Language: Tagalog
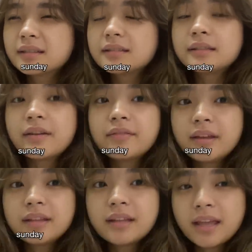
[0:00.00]

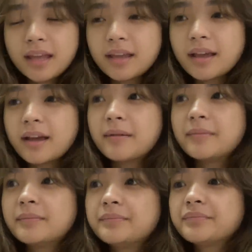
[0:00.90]
7 a.m.
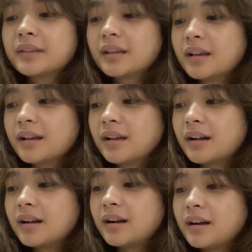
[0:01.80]

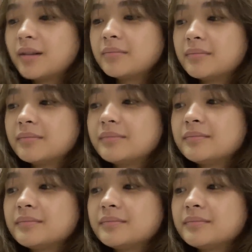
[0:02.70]
Um,